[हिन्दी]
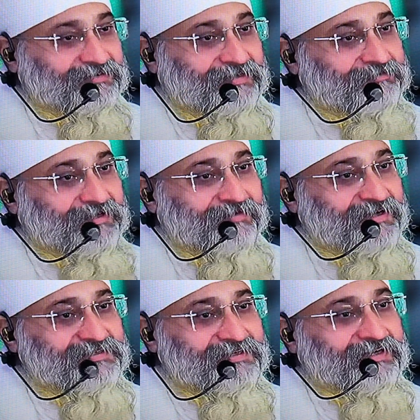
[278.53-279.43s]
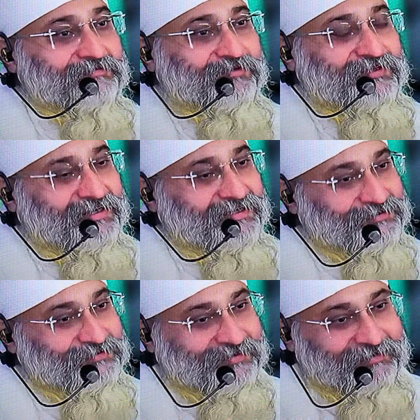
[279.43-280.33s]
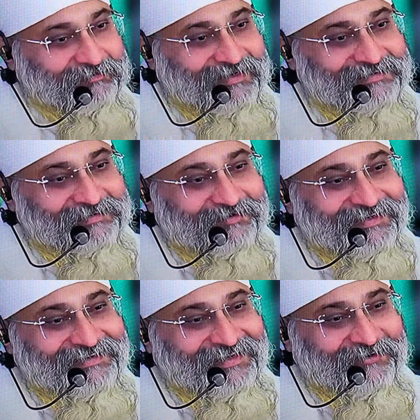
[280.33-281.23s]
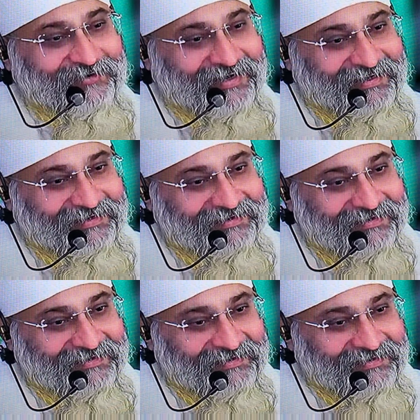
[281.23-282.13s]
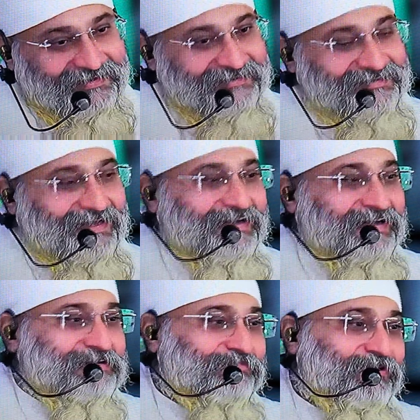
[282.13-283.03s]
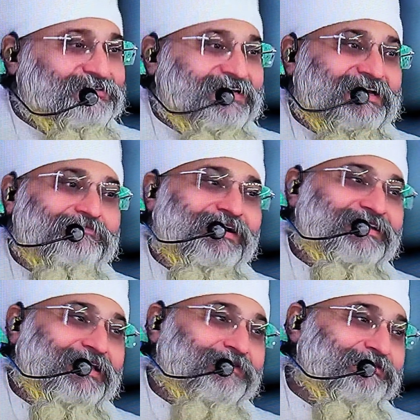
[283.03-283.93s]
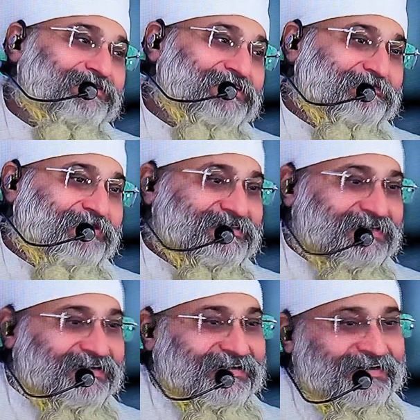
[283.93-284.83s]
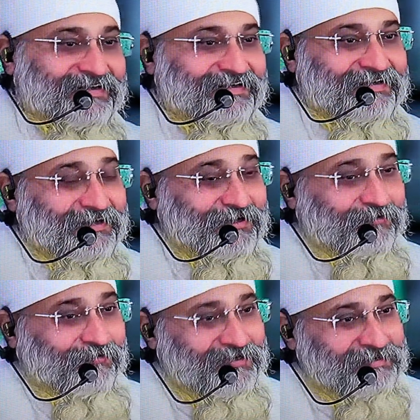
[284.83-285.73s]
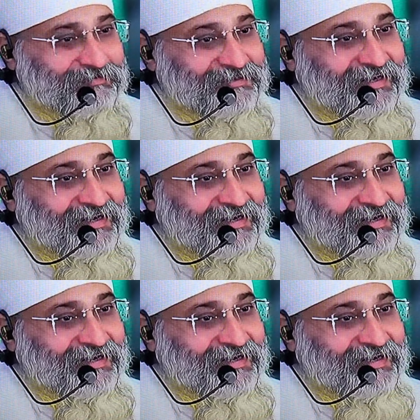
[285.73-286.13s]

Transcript: तब तक मैं किसी गरीब को दान नहीं दूंगा फिर से बोलिए दान गुरु नानक ये सारे गरीब पहुंच जाएंगे भगत नामदेव जी के पास तंग करने वो जब तेरे